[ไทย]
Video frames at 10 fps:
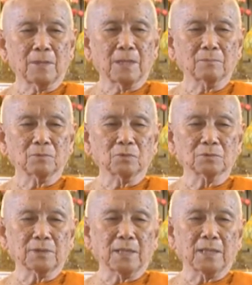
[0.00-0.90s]
ความทุก
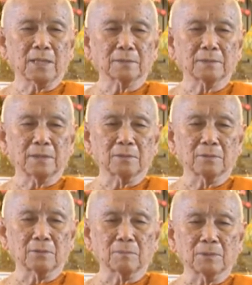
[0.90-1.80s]
ข์ยากใน
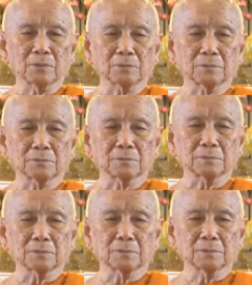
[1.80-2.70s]
โลกมนุษย์
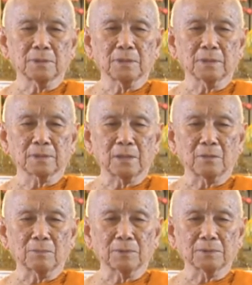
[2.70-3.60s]
ที่เรา
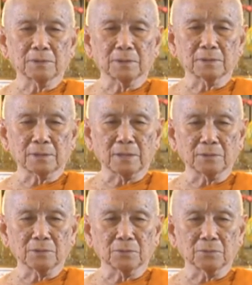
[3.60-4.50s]
เผชิญกัน
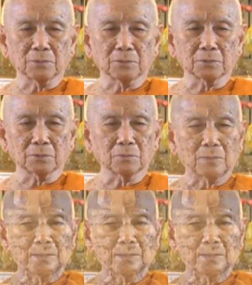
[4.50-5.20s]
อยู่ทุก